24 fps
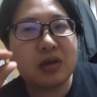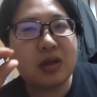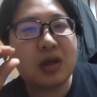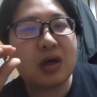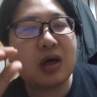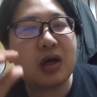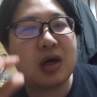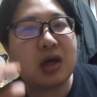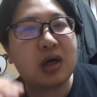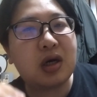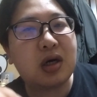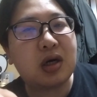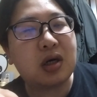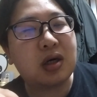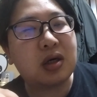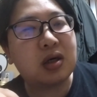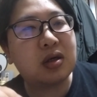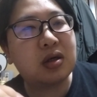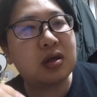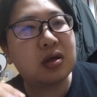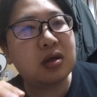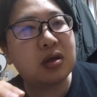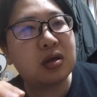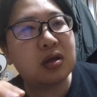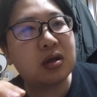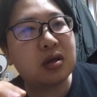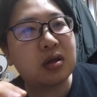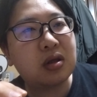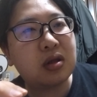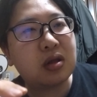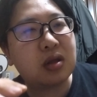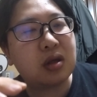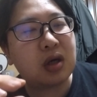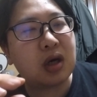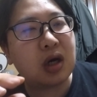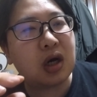だから、
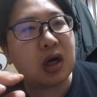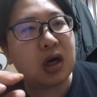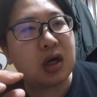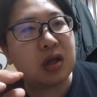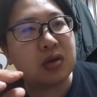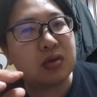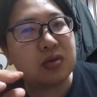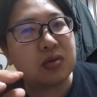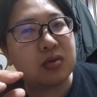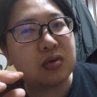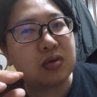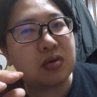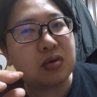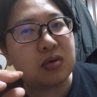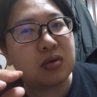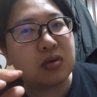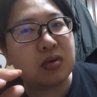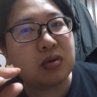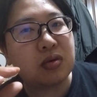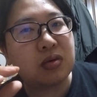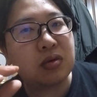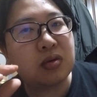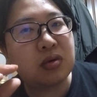あの、